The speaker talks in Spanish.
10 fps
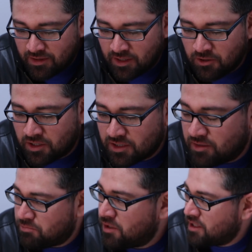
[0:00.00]
de lo que
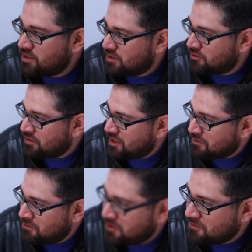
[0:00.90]
se puede hacer con
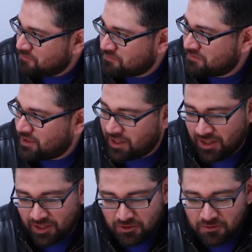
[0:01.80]
Arduino.
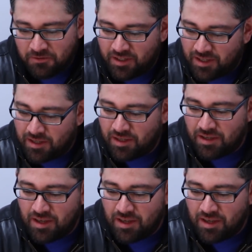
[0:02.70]
Okay. Esto fue